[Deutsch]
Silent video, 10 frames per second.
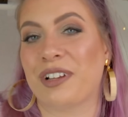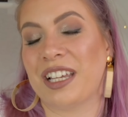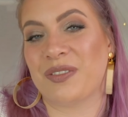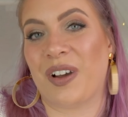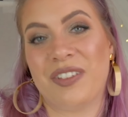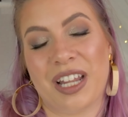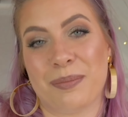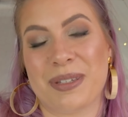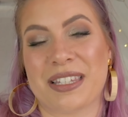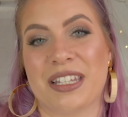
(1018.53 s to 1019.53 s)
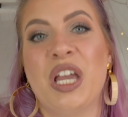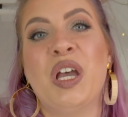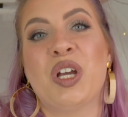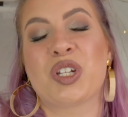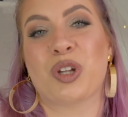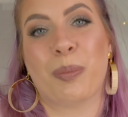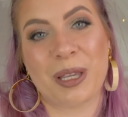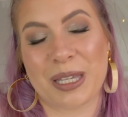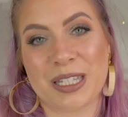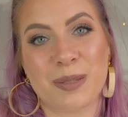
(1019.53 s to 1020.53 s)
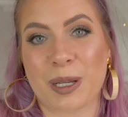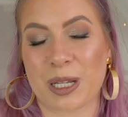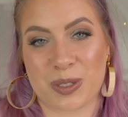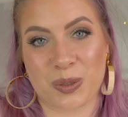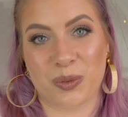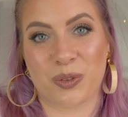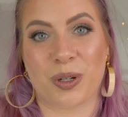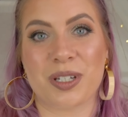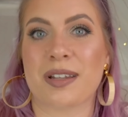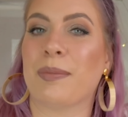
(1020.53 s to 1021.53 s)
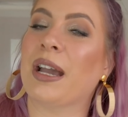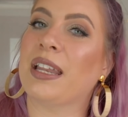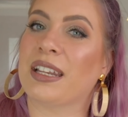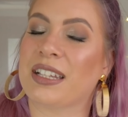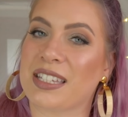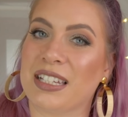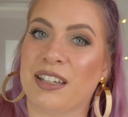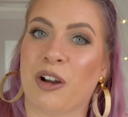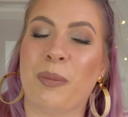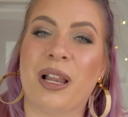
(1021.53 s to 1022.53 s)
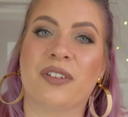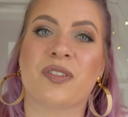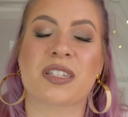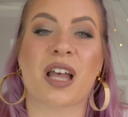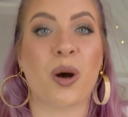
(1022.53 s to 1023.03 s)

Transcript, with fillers: Vielleicht war wieder ein bisschen Shopping-Inspiration für euch dabei, dann tatsächlich auch mal etwas